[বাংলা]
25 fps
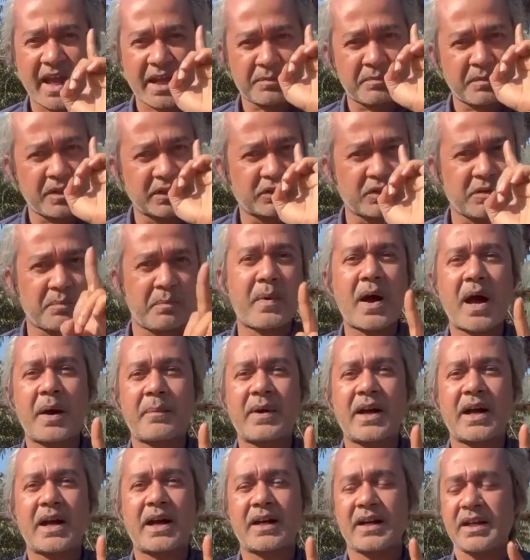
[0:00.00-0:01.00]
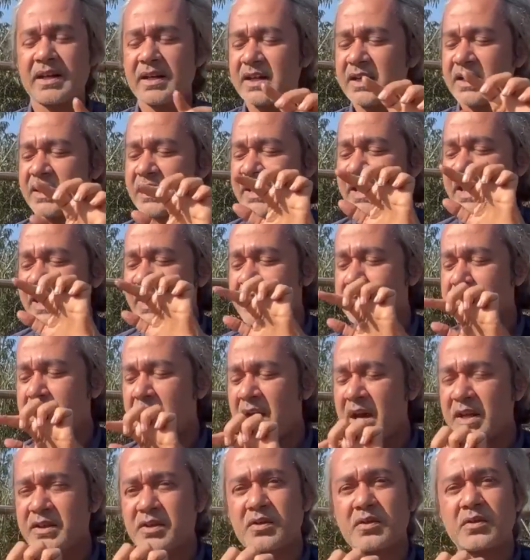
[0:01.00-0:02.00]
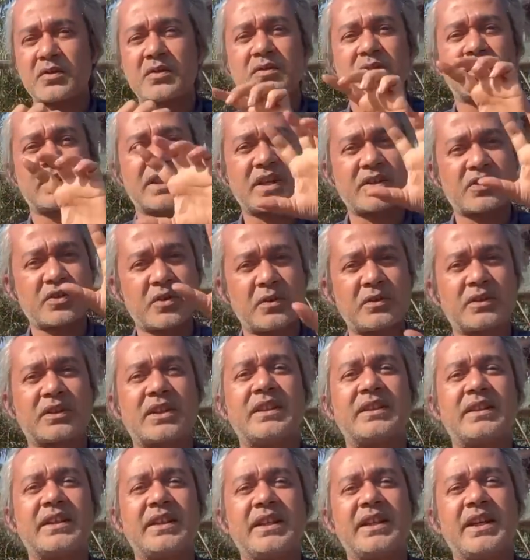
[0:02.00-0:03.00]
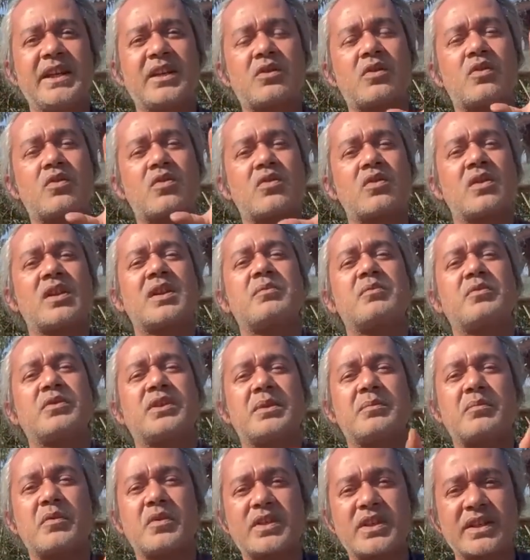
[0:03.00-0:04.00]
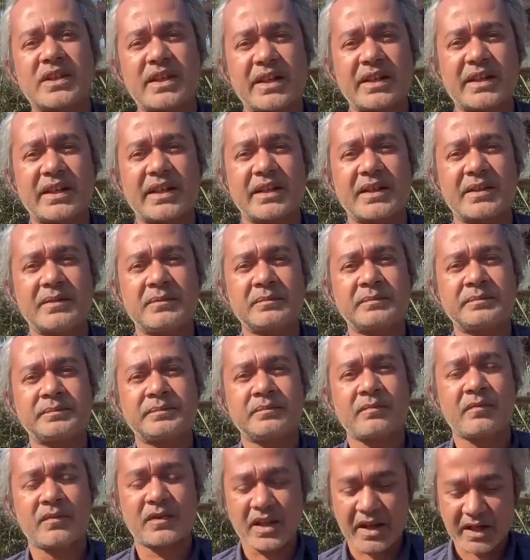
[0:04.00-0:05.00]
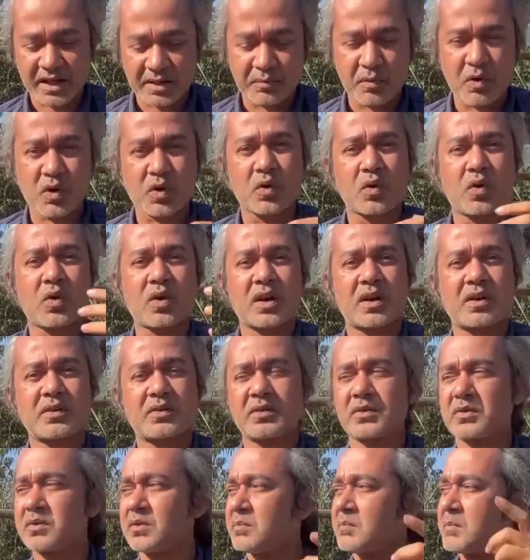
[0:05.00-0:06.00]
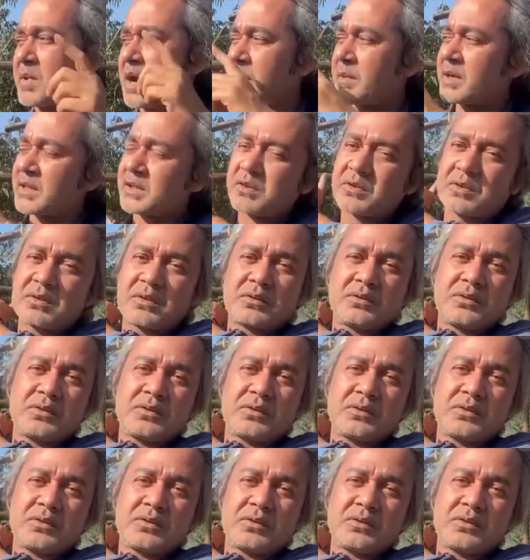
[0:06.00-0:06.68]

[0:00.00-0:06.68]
একমাত্র বাবা এই মা যখন তার সন্তানদের নিয়ে খোরলের মধ্যে বসে থাকে তাকে বড় করার জন্য বাবা তখন